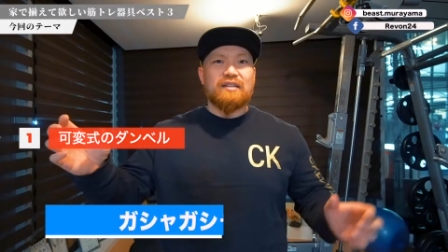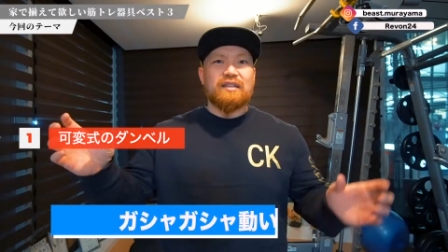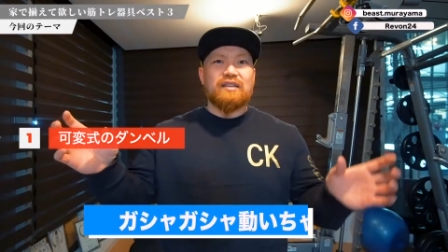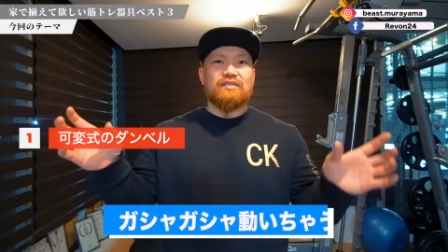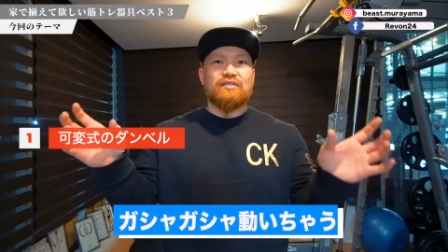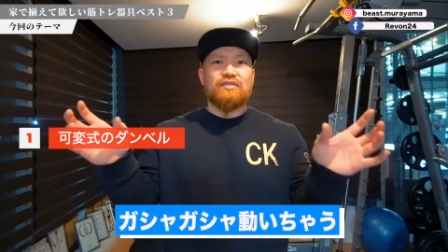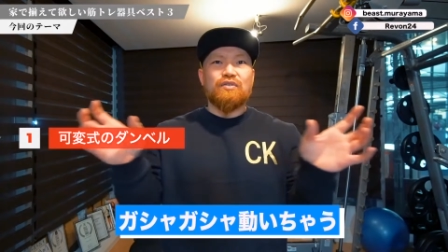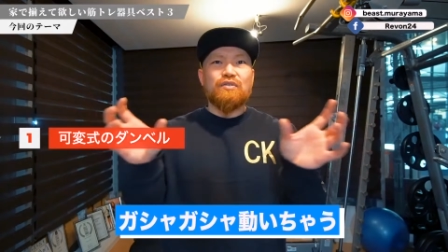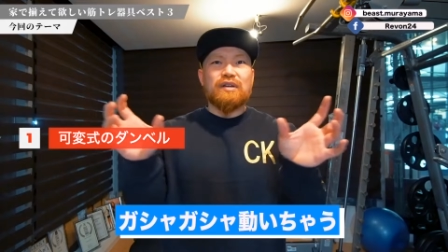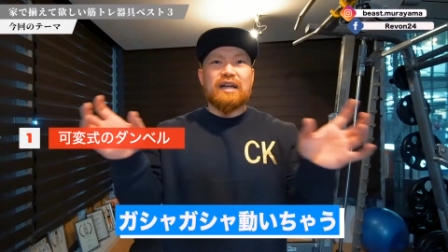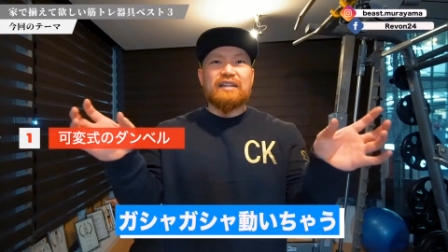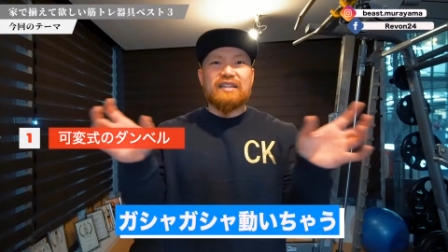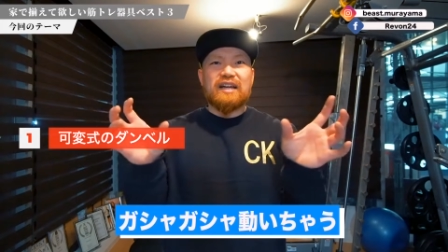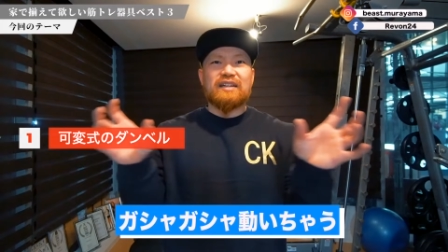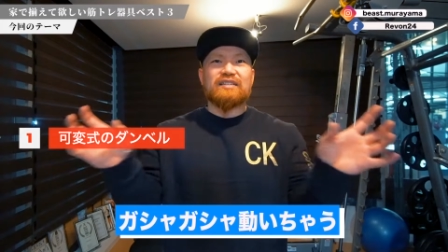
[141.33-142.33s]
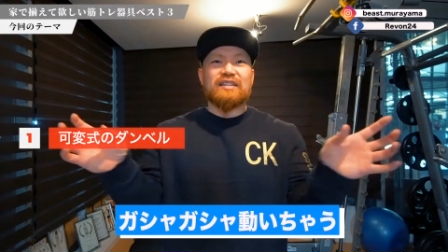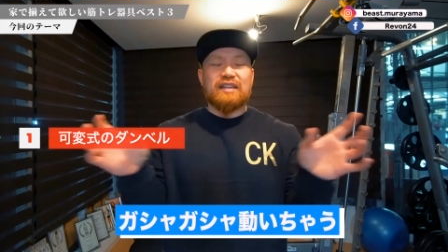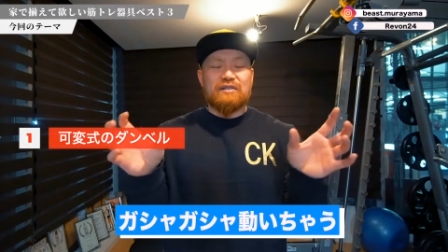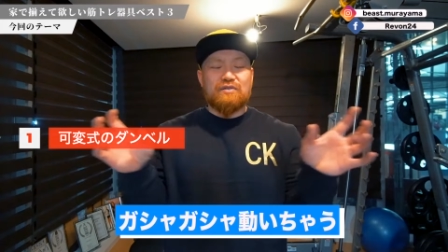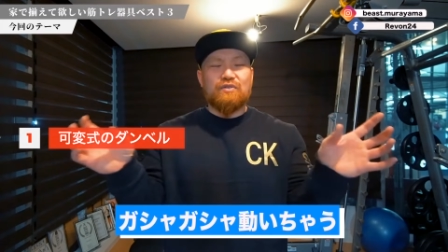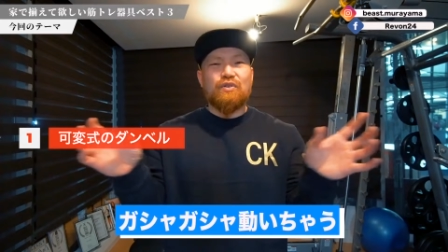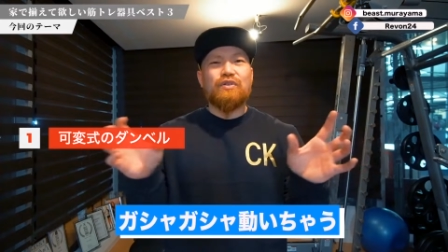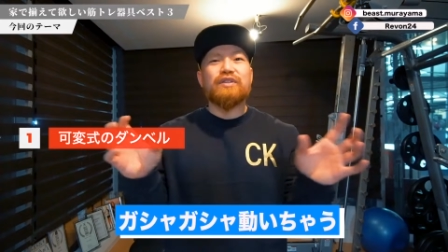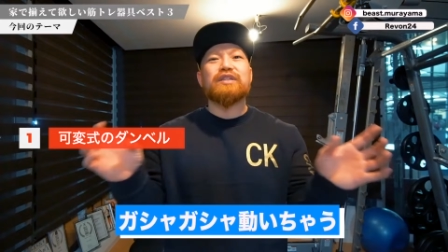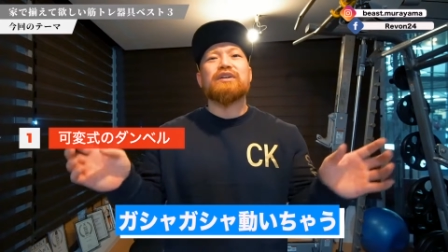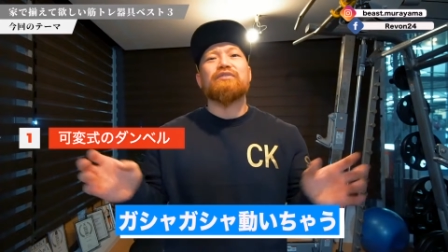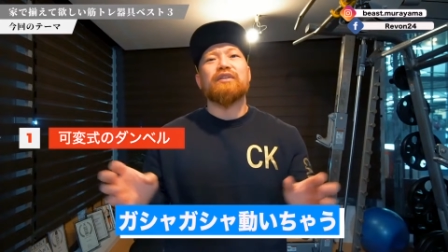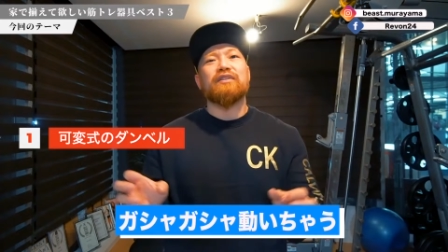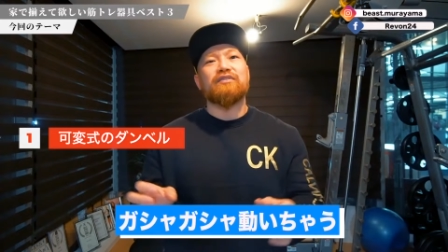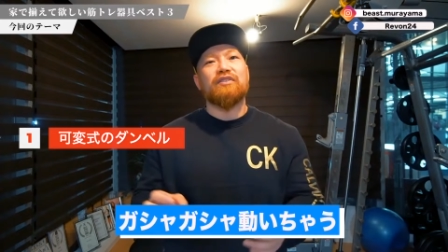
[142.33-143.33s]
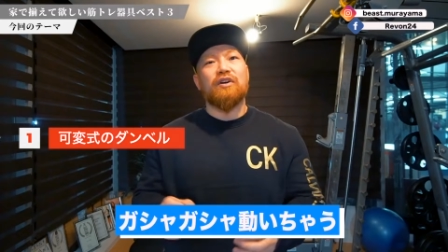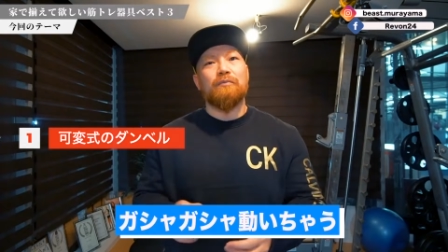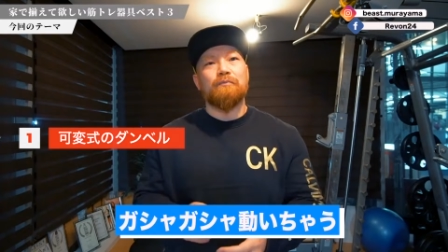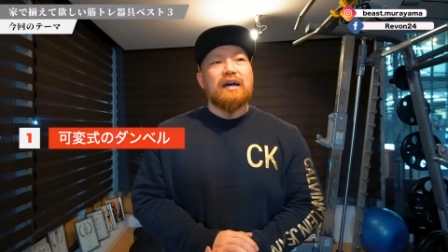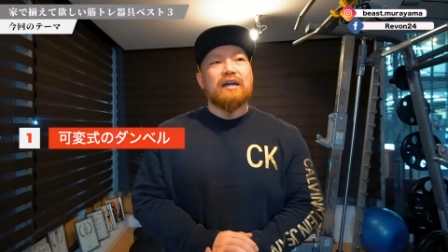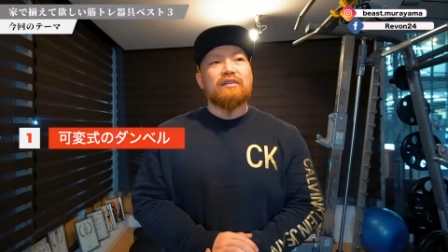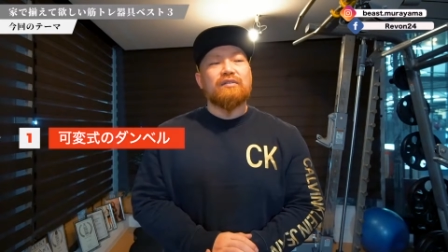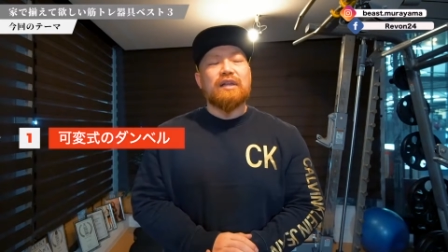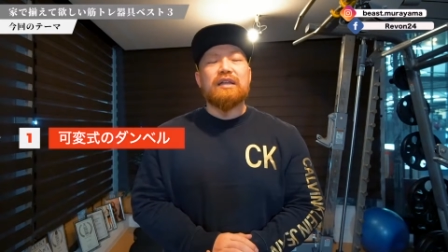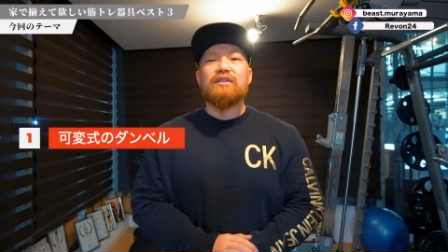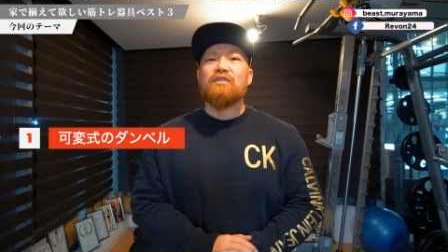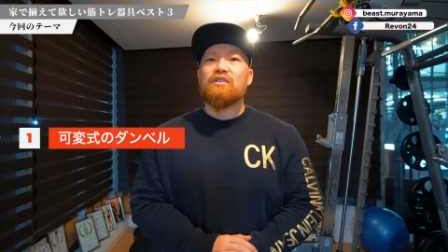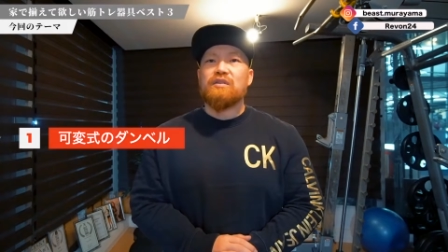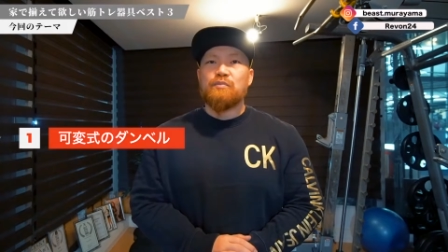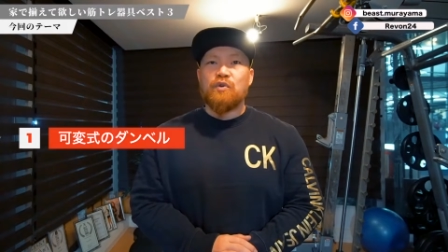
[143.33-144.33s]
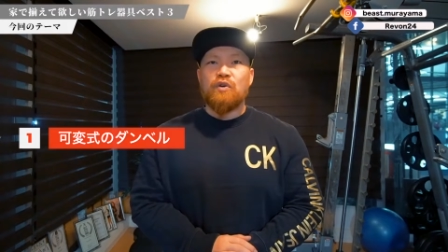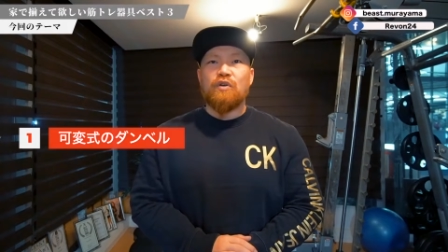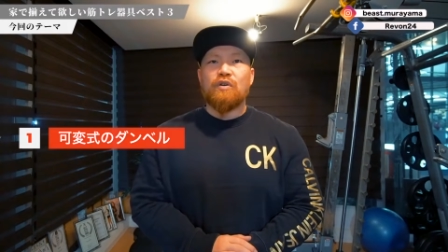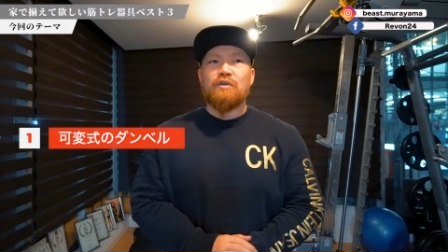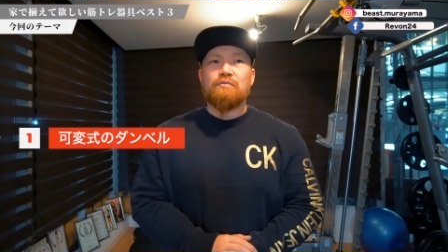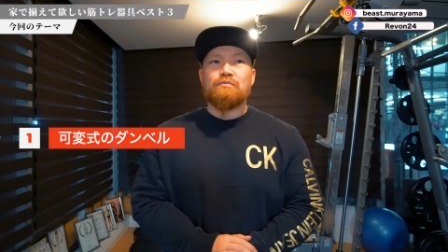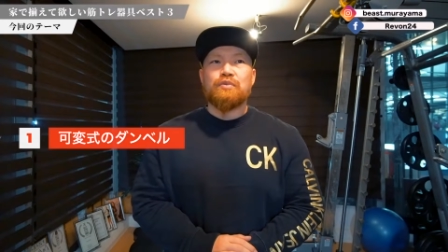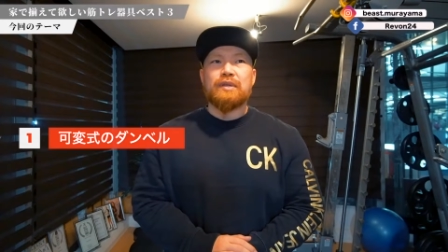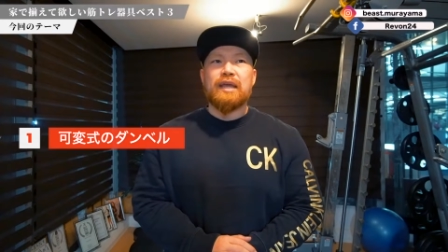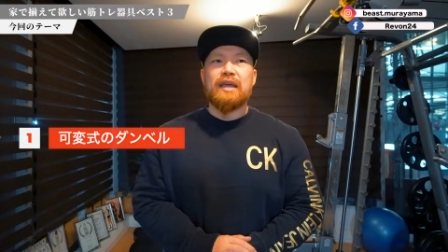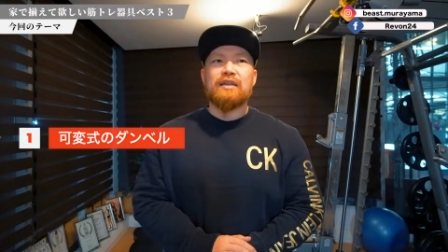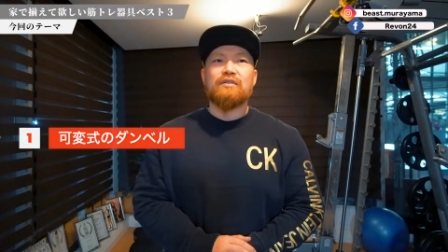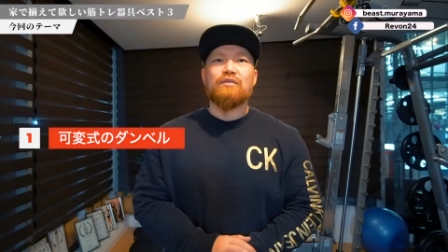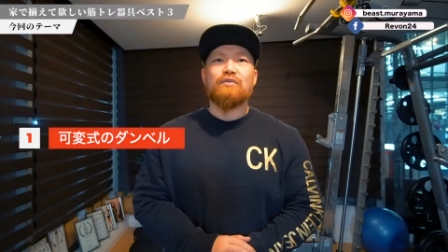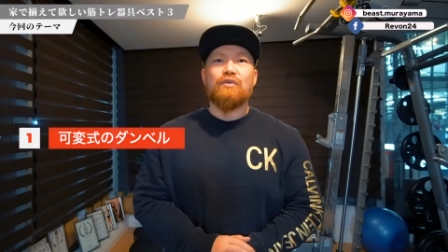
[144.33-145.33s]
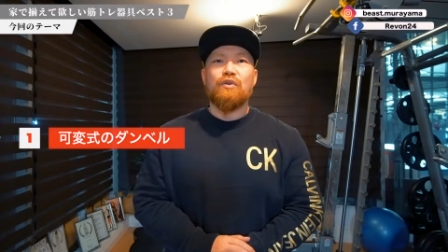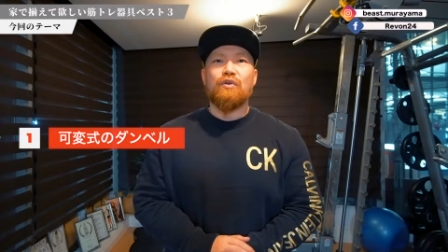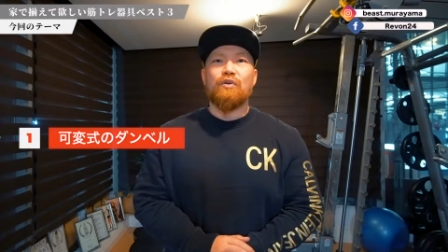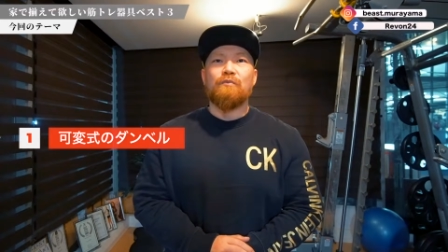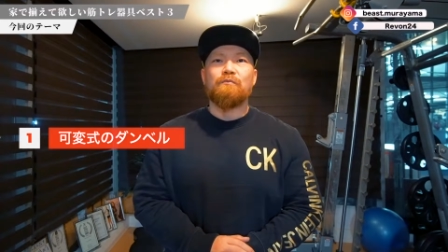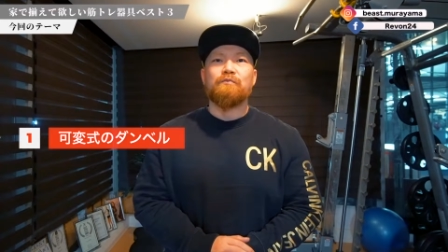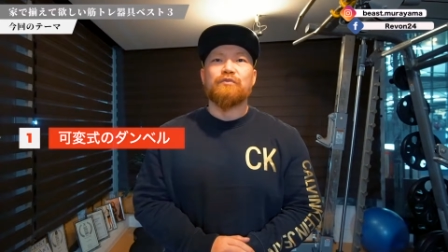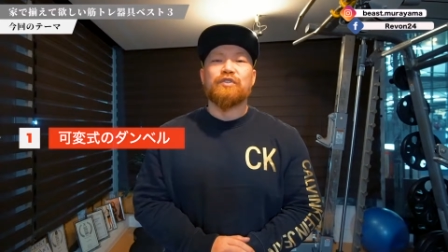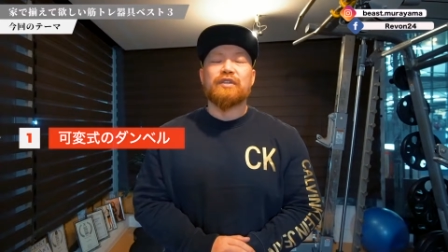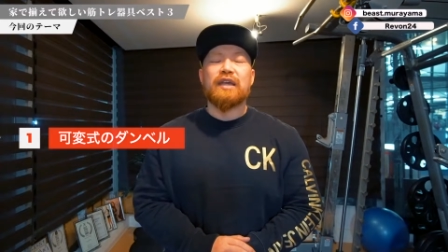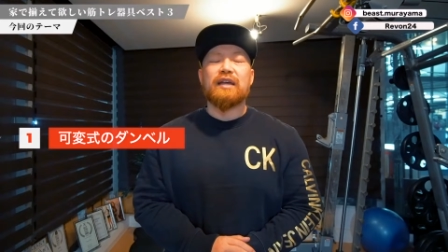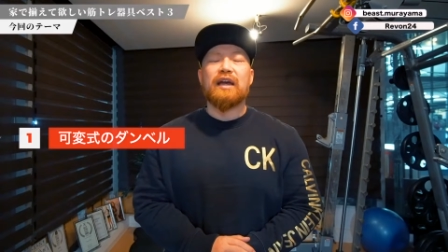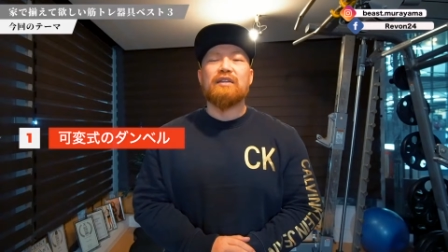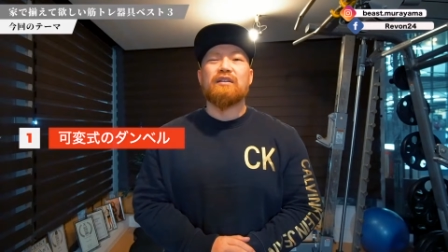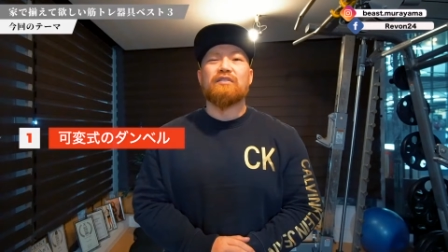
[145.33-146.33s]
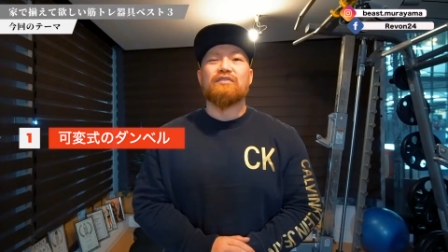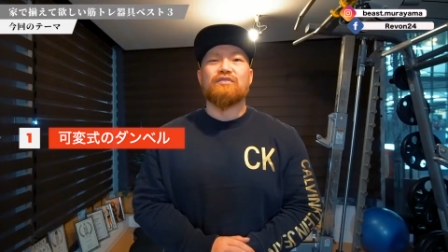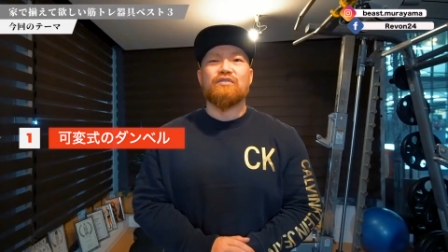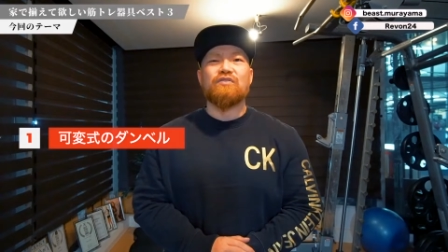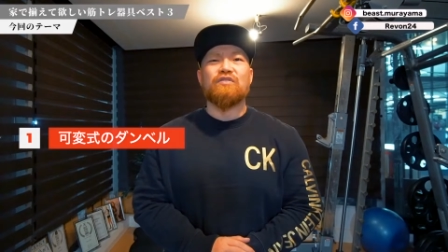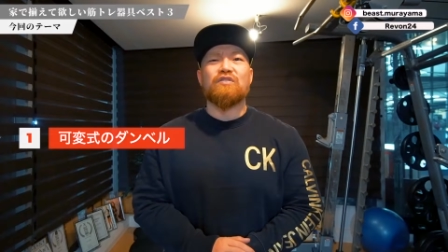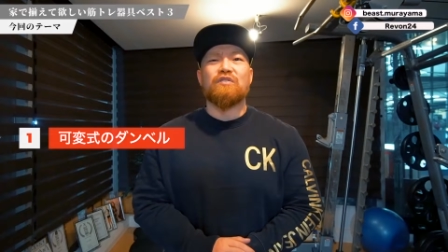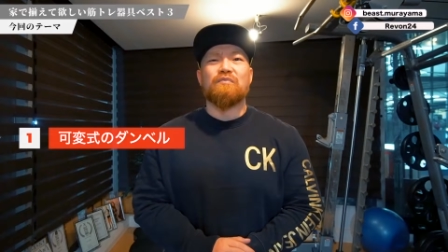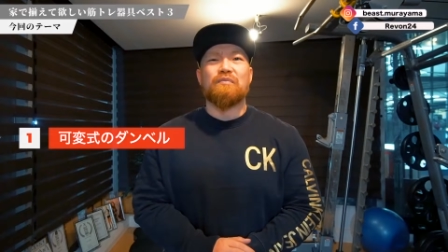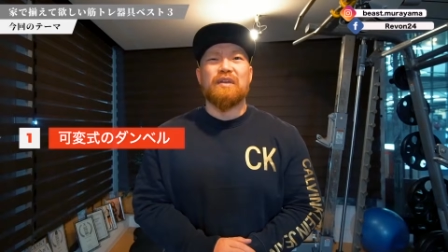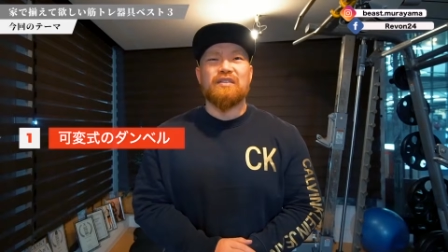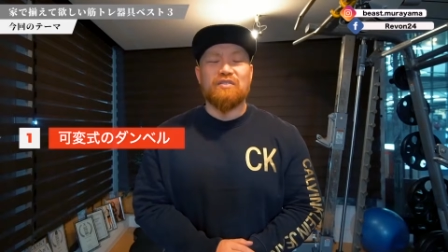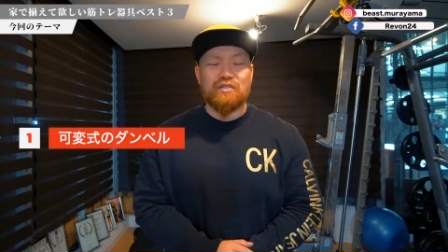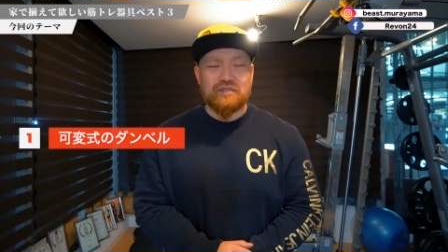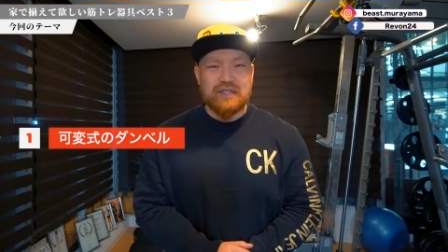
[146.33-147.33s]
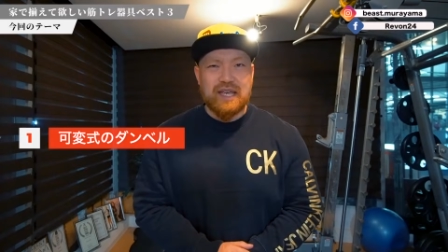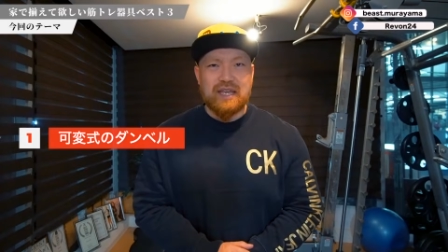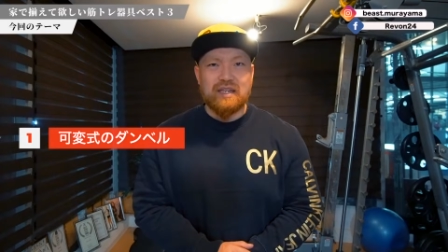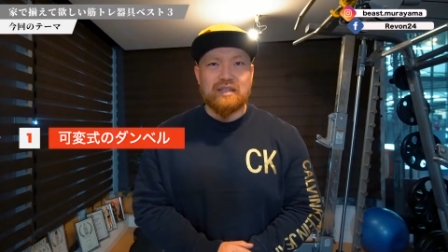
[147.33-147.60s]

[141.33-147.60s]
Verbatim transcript: ですごいガシャガシャね、動いちゃうんですよ。あと何よりも、プレートを付け替えるのがすごくめんどくさい。